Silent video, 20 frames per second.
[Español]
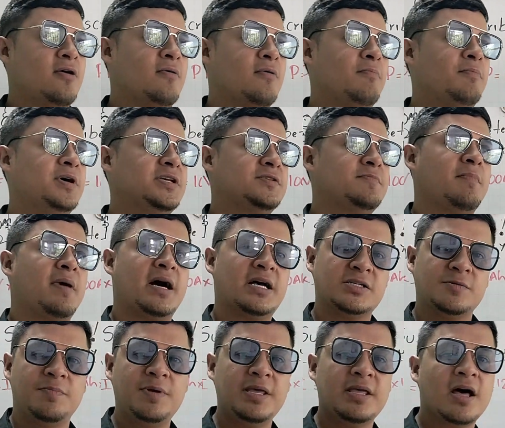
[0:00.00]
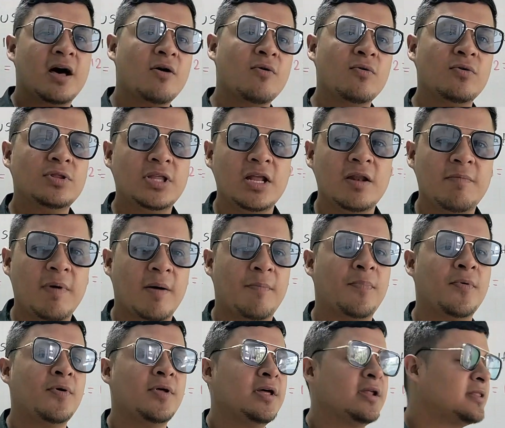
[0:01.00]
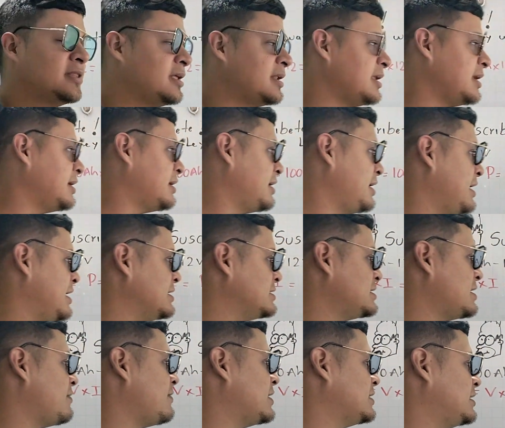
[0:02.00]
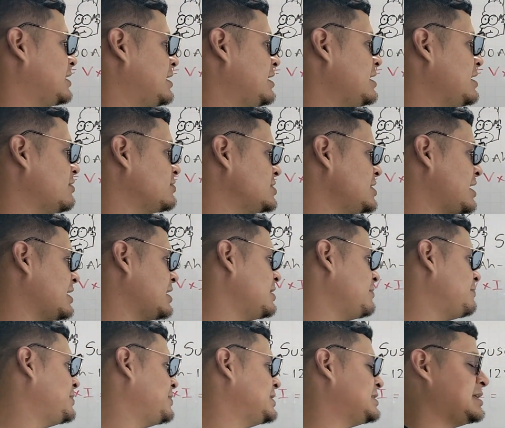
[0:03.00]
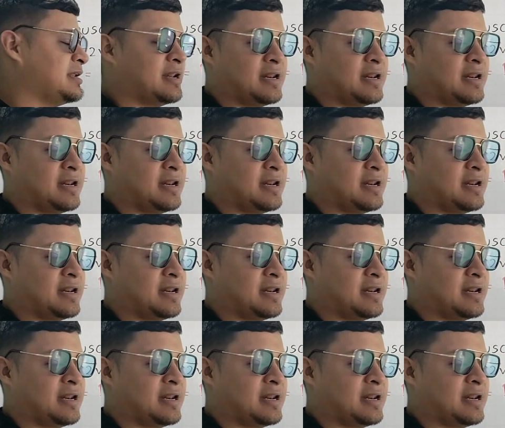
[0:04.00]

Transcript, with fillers: pues más vida útil va a poder tener esa batería. O sea que pues en